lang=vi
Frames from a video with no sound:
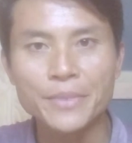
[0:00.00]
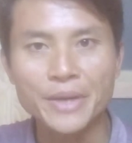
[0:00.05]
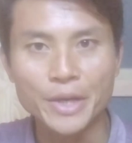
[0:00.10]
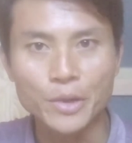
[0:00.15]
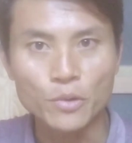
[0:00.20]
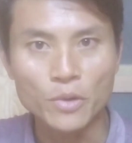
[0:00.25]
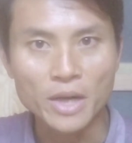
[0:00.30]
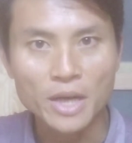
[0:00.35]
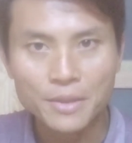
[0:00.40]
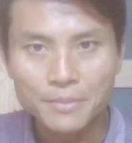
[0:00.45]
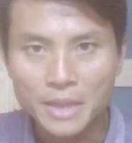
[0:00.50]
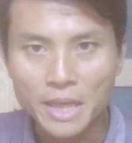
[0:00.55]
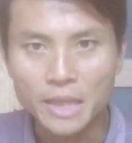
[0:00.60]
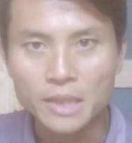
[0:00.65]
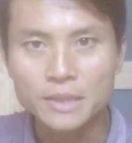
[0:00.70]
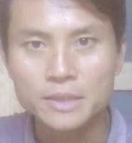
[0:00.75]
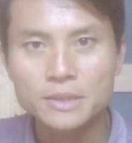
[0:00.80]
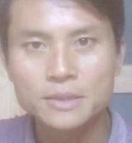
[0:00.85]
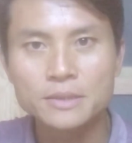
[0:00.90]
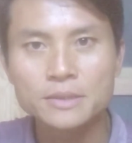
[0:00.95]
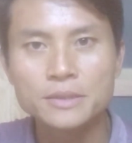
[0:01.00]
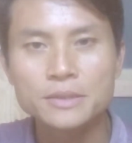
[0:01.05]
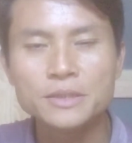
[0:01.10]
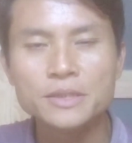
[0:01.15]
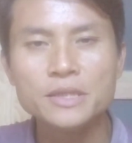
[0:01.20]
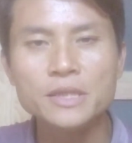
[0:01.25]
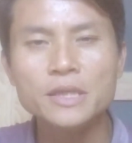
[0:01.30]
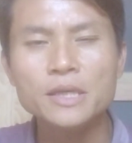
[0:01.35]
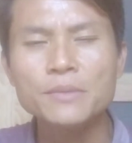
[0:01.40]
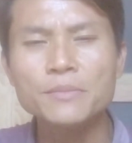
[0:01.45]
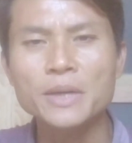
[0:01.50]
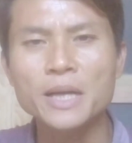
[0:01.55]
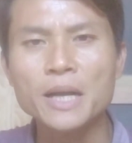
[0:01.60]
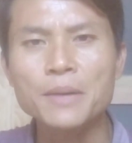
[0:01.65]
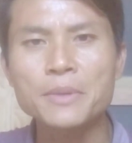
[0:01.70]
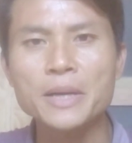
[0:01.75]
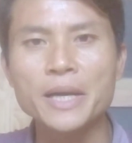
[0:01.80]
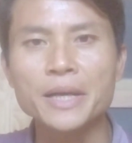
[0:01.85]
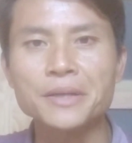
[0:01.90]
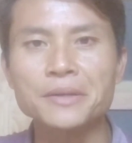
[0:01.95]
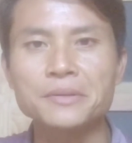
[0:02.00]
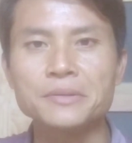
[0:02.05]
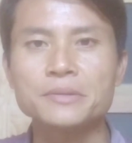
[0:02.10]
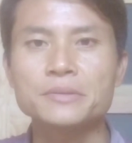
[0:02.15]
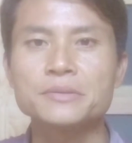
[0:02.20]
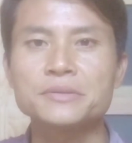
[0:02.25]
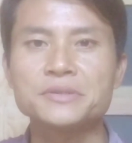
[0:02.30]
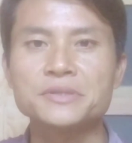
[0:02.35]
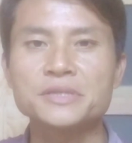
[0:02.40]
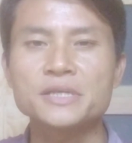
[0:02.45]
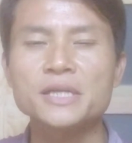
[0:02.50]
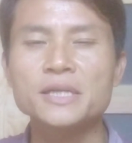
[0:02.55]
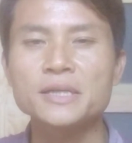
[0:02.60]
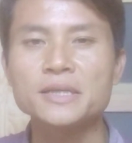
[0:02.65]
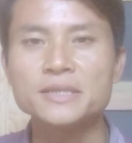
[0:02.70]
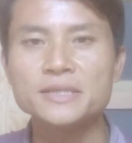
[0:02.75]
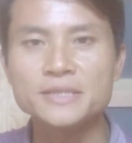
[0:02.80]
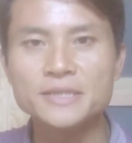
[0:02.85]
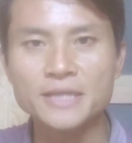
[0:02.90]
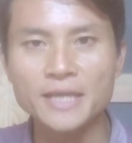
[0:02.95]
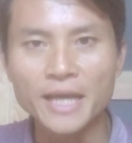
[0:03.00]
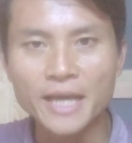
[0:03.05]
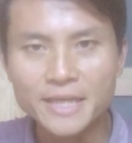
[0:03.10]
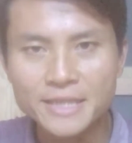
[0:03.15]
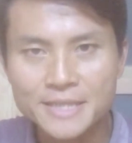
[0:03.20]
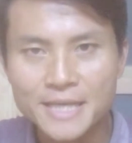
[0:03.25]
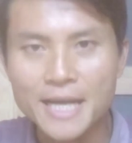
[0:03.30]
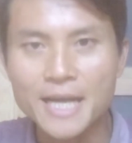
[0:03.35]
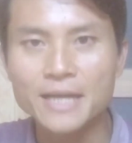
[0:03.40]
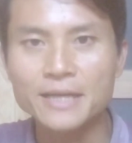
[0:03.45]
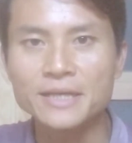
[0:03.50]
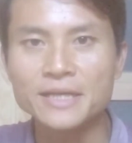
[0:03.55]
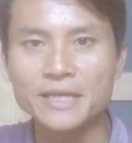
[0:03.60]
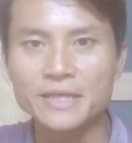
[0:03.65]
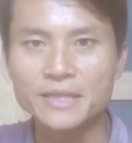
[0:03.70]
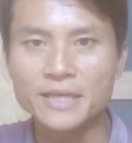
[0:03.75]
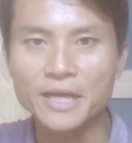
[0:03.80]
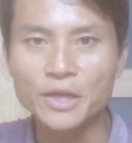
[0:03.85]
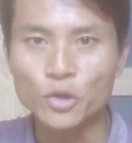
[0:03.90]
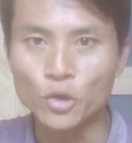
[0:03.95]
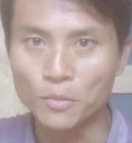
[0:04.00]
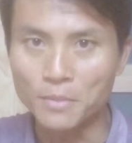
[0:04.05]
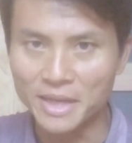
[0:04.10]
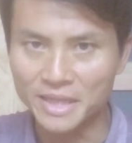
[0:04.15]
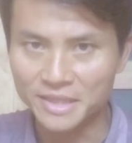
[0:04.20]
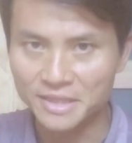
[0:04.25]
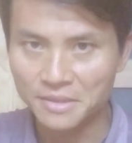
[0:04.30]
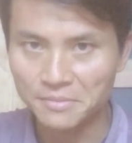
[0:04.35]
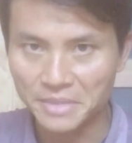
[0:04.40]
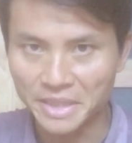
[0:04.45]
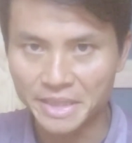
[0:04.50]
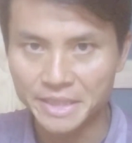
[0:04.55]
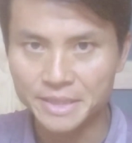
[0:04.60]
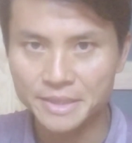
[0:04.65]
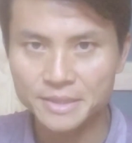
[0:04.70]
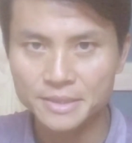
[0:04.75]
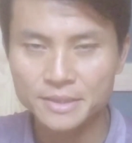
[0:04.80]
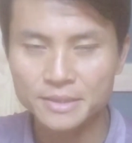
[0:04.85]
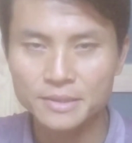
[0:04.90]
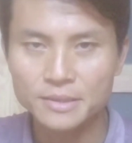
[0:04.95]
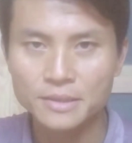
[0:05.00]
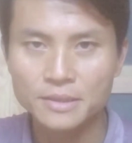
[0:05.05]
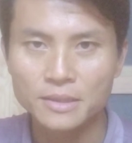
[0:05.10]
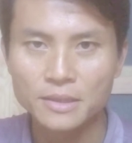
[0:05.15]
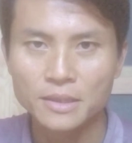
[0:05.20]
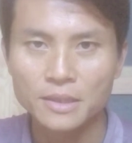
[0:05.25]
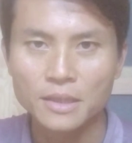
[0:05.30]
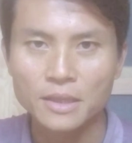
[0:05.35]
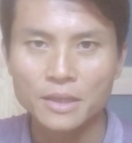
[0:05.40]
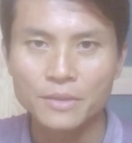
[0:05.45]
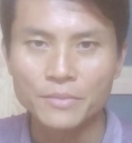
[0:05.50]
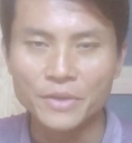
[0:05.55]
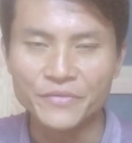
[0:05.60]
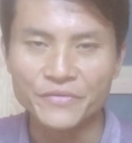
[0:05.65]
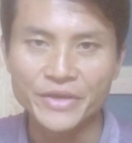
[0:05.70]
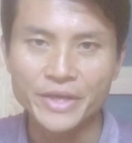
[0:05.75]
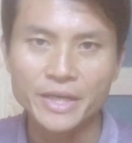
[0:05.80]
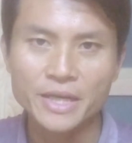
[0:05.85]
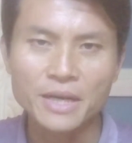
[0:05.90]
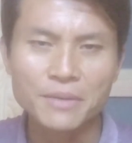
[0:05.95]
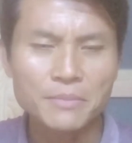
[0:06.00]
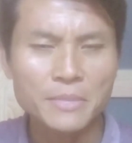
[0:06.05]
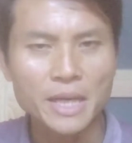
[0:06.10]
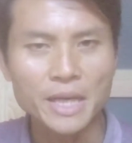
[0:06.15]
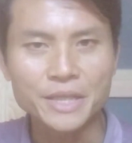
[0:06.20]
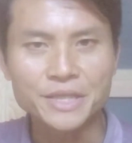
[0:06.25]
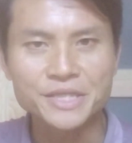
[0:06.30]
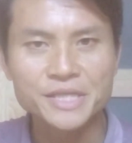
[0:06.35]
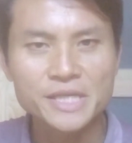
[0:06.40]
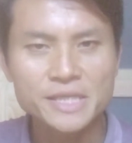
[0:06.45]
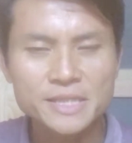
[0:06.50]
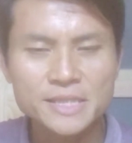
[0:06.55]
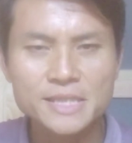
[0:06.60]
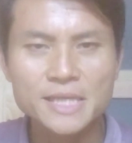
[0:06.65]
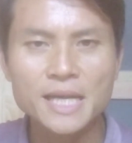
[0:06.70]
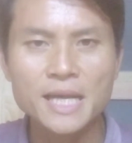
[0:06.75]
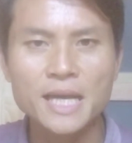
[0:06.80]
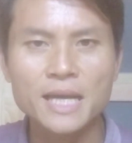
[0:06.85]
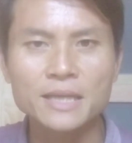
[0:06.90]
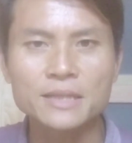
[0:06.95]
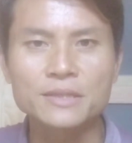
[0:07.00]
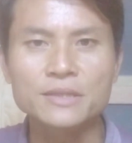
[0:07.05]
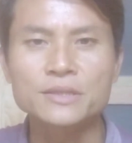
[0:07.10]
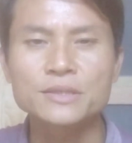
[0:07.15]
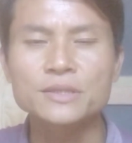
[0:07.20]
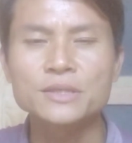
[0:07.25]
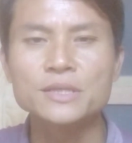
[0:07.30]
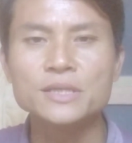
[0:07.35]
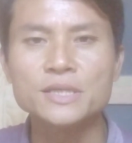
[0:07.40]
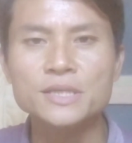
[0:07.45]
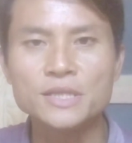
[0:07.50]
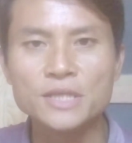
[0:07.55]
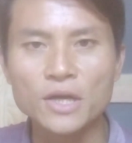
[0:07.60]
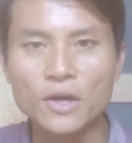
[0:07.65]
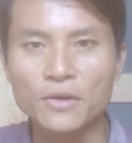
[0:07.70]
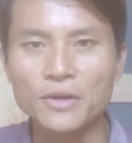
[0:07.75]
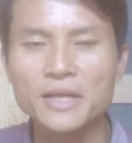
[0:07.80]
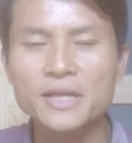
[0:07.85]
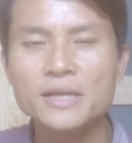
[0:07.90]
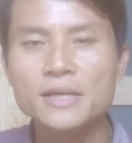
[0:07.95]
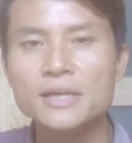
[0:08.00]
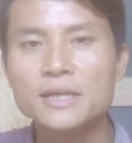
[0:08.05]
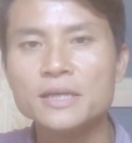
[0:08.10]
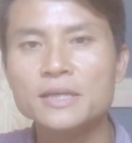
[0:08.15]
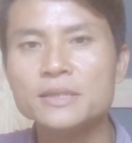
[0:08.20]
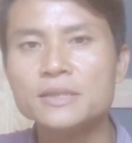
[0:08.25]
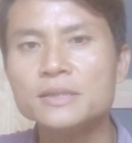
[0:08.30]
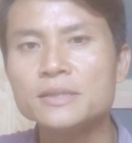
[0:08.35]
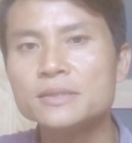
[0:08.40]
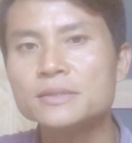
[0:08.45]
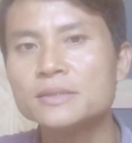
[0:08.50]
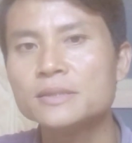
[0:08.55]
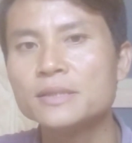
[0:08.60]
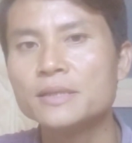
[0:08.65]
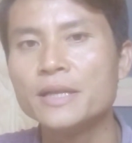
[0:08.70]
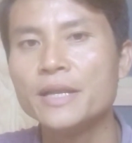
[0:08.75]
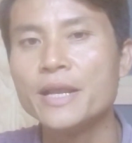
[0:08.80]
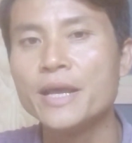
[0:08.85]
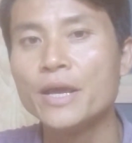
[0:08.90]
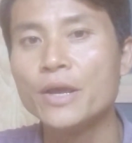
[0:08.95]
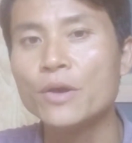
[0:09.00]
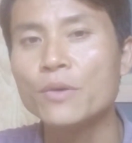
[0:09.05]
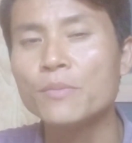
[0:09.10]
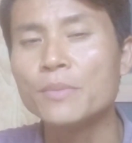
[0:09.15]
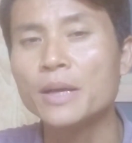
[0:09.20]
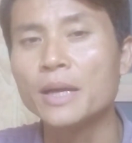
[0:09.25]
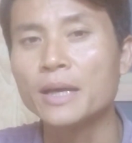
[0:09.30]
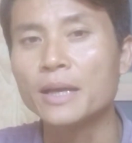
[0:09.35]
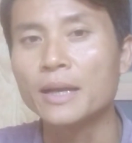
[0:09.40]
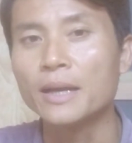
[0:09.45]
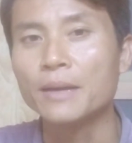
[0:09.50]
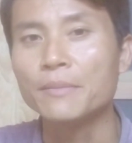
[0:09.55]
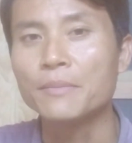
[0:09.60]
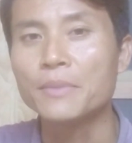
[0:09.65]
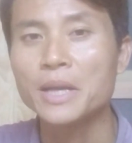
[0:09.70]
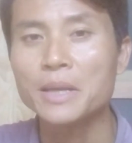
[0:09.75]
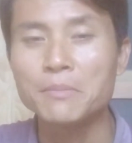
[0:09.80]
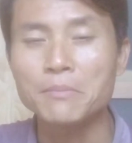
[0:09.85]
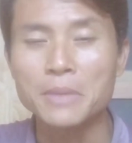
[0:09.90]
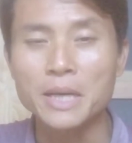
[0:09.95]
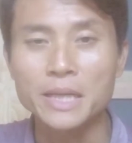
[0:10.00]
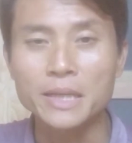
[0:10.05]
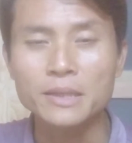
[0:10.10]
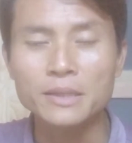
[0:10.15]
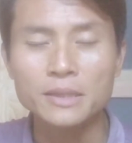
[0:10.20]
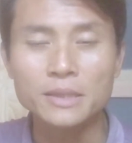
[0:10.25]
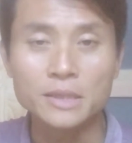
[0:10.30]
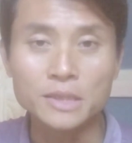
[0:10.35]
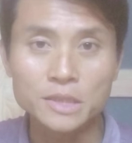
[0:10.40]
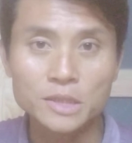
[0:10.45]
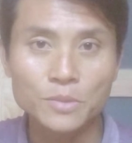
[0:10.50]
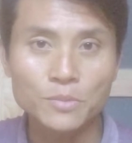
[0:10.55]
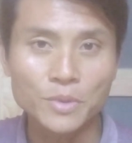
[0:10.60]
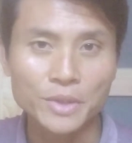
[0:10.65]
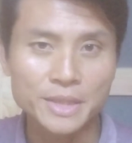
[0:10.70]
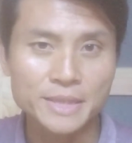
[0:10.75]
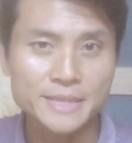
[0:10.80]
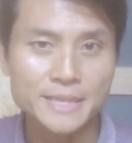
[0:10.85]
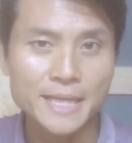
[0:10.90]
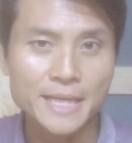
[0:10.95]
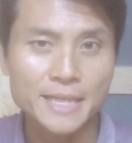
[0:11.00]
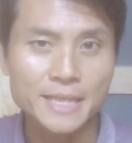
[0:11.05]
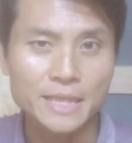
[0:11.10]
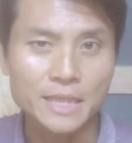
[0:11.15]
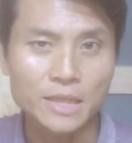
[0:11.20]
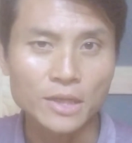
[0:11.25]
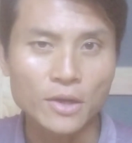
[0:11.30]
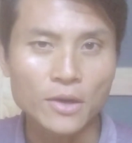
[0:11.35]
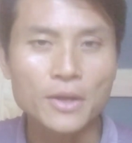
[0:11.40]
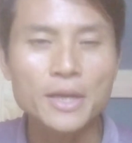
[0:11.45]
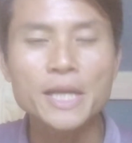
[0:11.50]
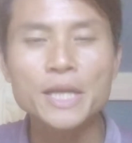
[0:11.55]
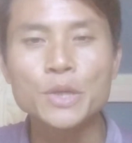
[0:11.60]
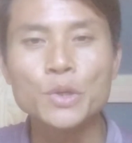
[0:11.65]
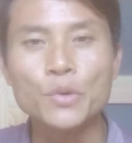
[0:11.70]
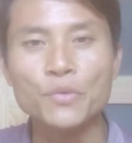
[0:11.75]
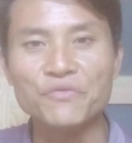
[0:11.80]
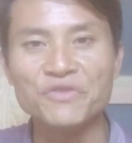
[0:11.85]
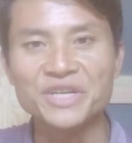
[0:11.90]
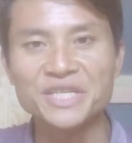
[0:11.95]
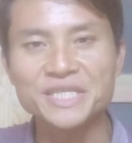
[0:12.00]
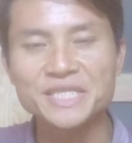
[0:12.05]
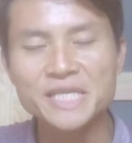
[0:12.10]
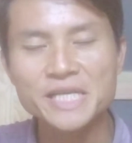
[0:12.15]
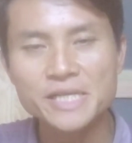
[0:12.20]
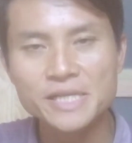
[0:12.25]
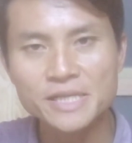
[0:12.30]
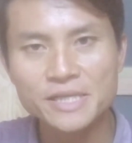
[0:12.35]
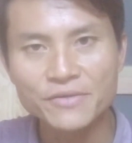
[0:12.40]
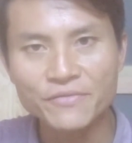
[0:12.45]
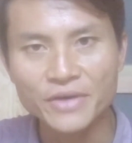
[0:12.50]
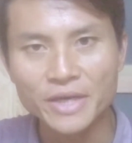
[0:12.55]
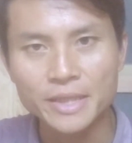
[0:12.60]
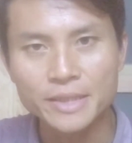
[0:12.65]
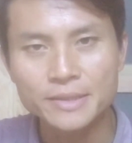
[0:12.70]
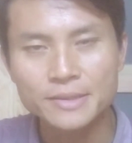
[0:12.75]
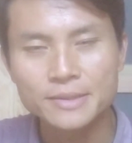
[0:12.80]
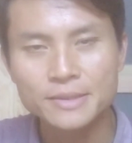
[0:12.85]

mẹ của các bạn, nhưng mà các bạn rất dễ dàng để thay đổi bản thân mình. Bởi vì các bạn sinh ra từ nhỏ đến lớn, nếu mà may mắn ở trong một cái gia đình có đầy đủ vật chất như vậy,